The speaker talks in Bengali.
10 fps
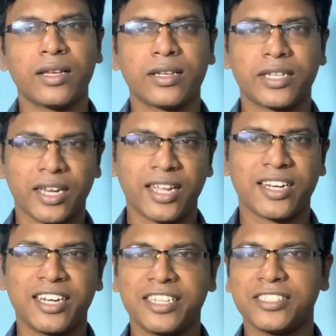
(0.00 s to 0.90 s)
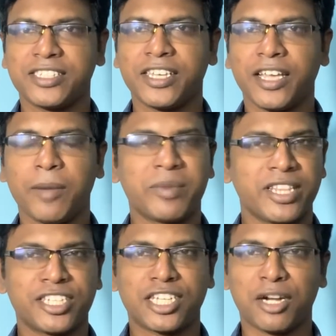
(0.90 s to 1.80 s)
কেরিয়ার গাইডেন্সে
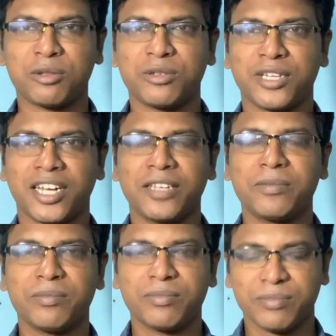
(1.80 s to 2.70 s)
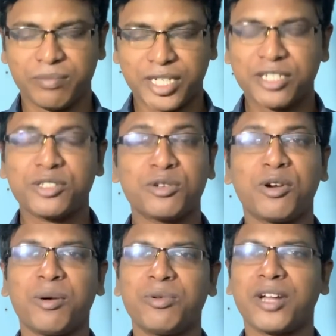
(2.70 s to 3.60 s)
আপনাদের স্বাগত জানাই বেশ কিছু
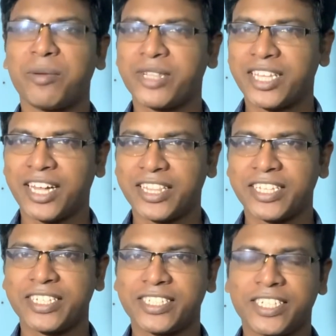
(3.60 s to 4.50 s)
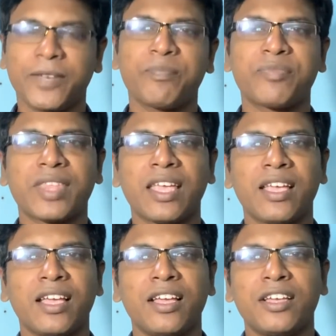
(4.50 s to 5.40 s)
খবর আমাদের হাতে এসছে
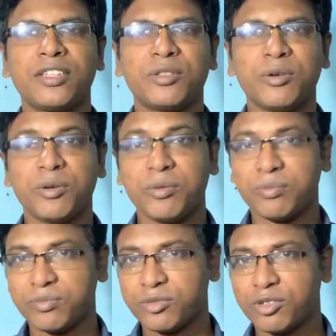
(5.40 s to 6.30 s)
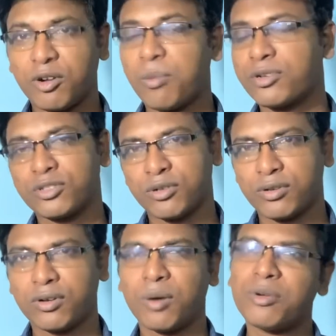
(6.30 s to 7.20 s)
তো খবর
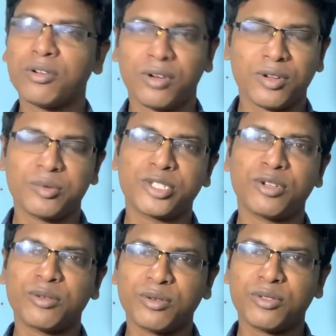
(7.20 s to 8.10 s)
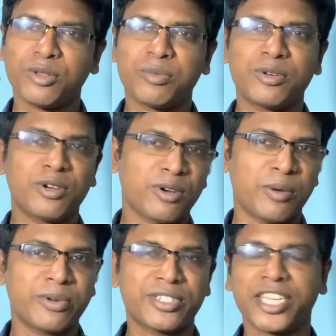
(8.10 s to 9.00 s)
ছোট্ট খবর হলেও ভীষণ গুরুত্বপূর্ণ
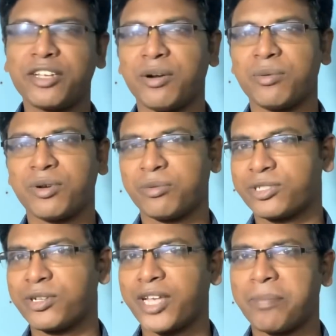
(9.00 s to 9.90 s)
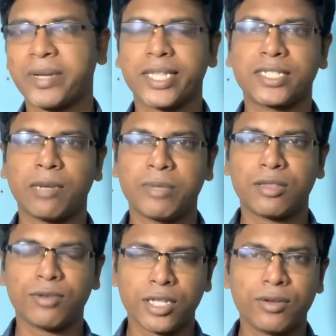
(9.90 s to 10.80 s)
খবর সেই খবর অবশ্যই আপনাদের সামনে
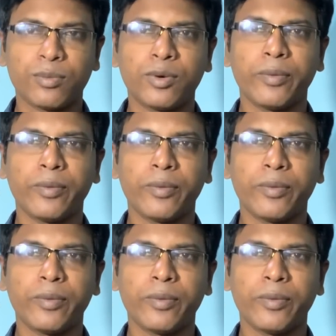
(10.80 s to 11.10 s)
তুলে ধরব